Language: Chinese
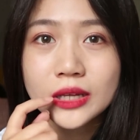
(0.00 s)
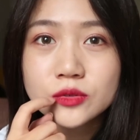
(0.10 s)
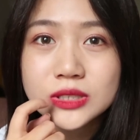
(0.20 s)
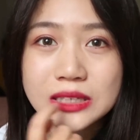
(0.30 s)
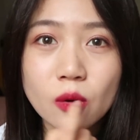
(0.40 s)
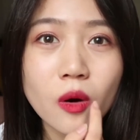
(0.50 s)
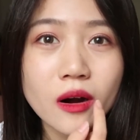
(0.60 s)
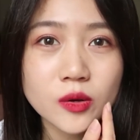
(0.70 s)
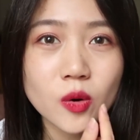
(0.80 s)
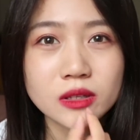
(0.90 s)
它就是一
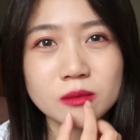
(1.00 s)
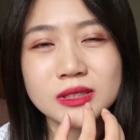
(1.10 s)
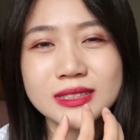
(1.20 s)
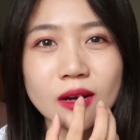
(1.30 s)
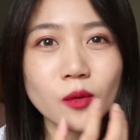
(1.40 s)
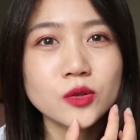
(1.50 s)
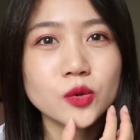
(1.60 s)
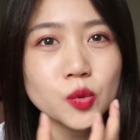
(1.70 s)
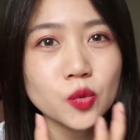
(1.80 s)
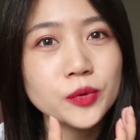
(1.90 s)
块一块。你们见过那
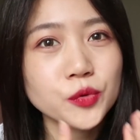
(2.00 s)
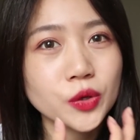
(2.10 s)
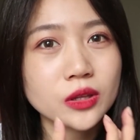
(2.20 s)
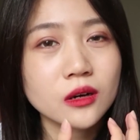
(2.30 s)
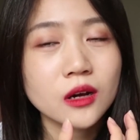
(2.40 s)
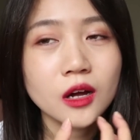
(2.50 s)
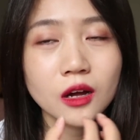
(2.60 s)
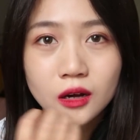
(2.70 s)
种涂不匀的